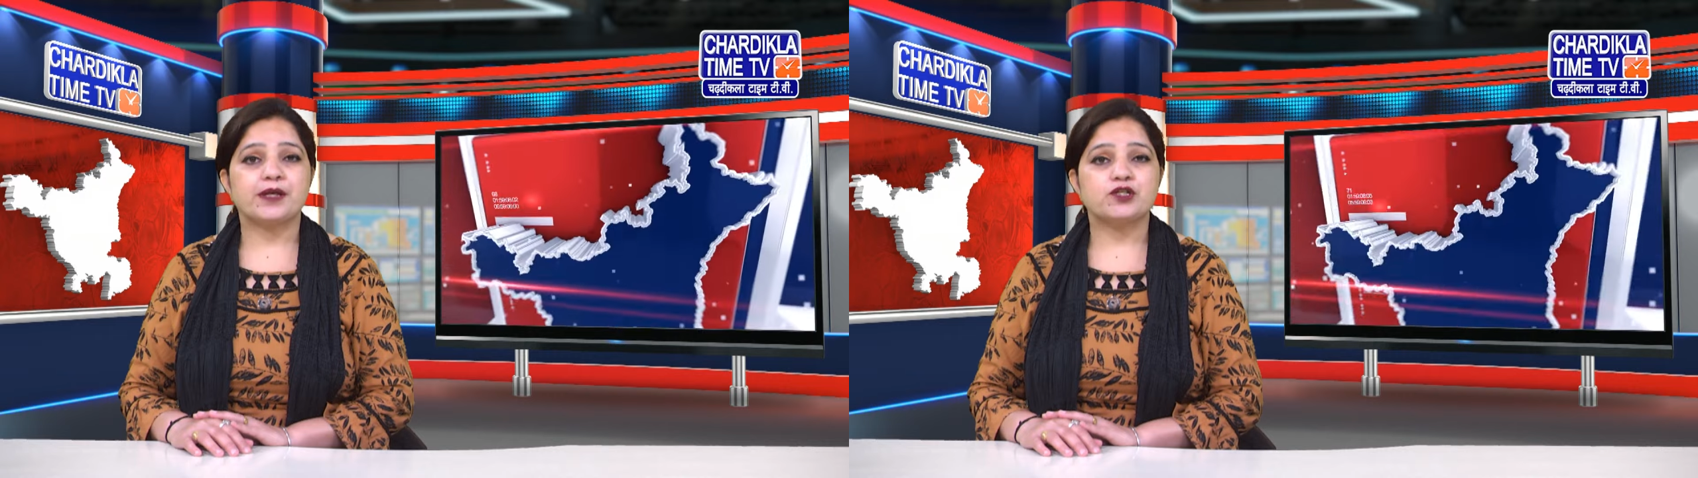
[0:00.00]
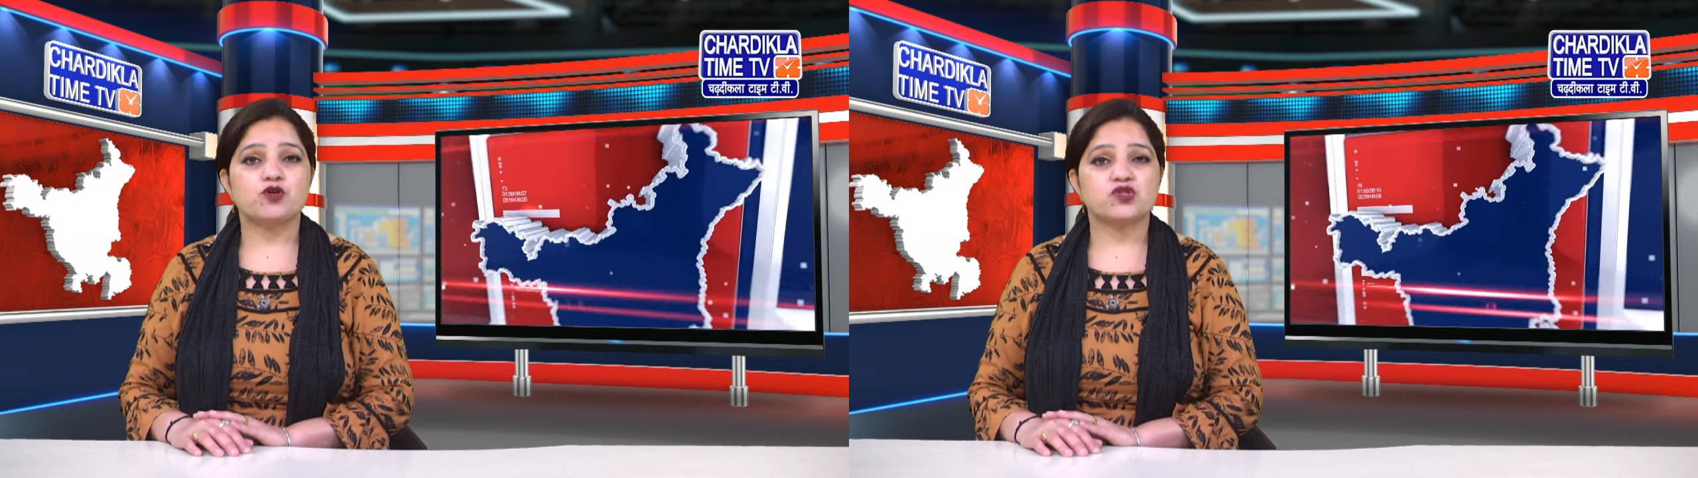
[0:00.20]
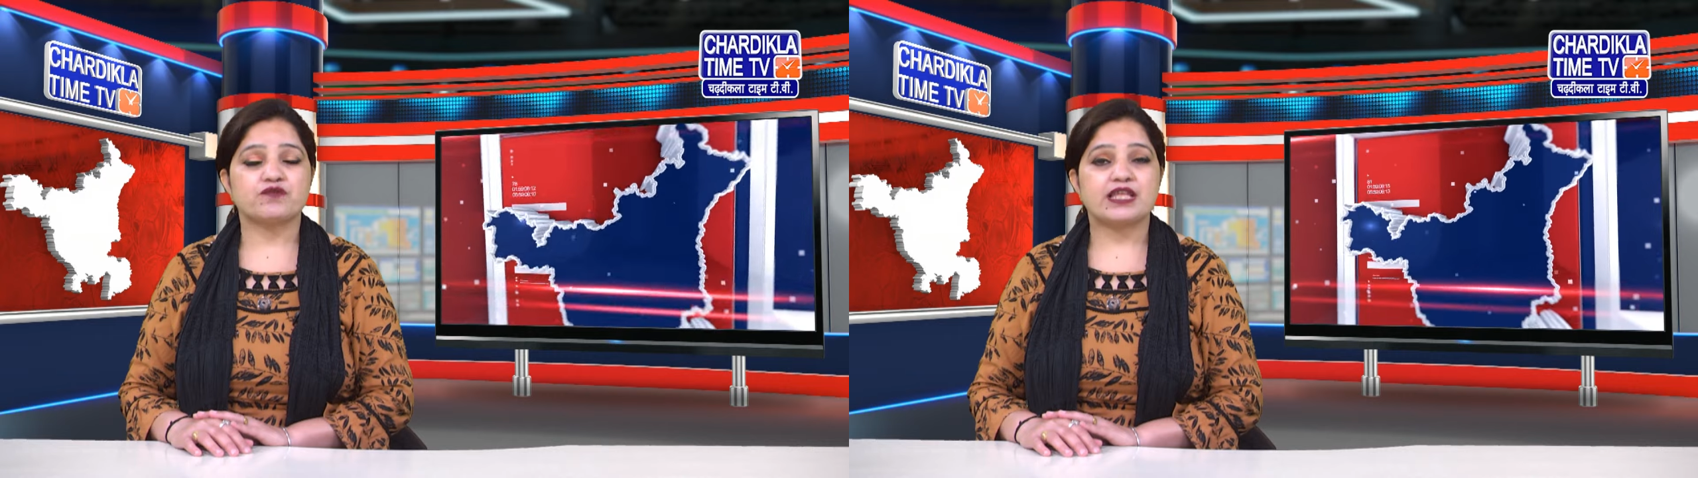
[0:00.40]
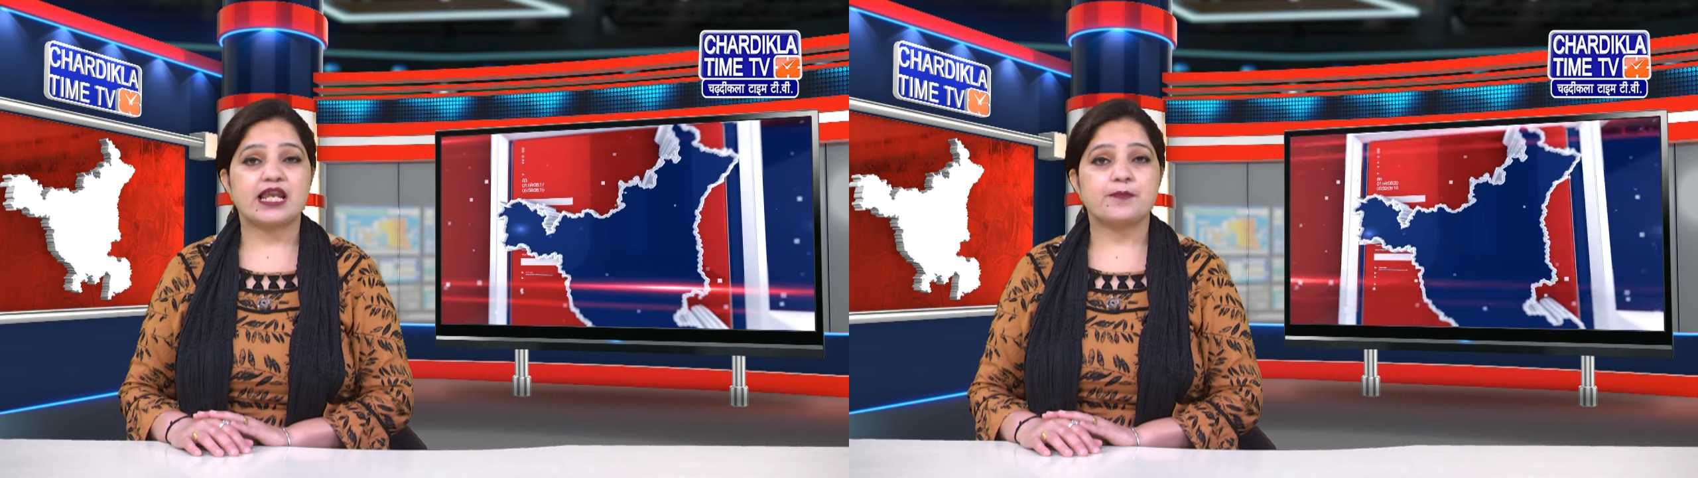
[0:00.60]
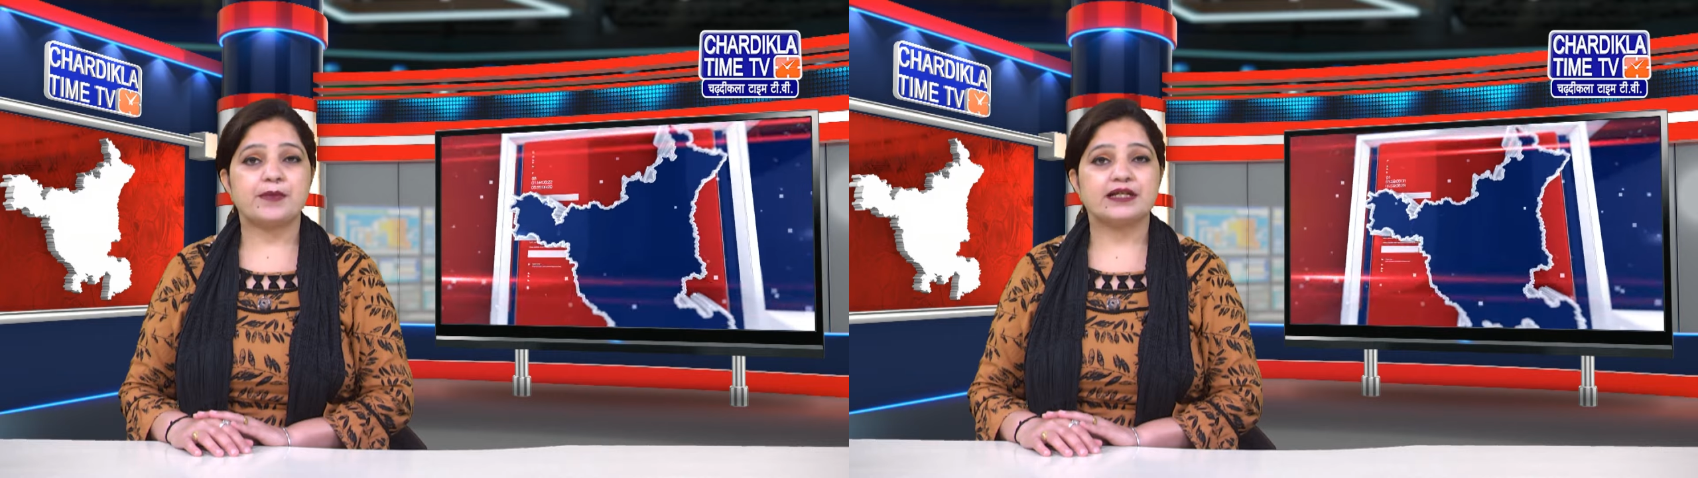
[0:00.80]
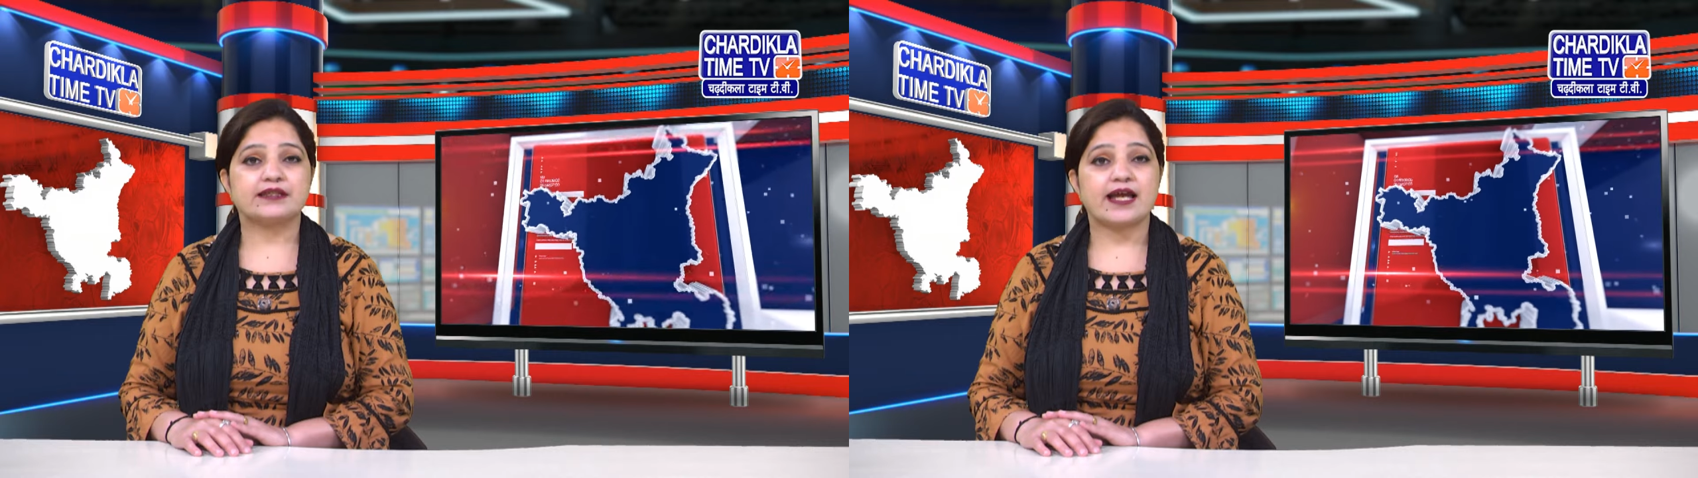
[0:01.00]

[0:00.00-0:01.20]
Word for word: पीठ और संवैधानिक पीठ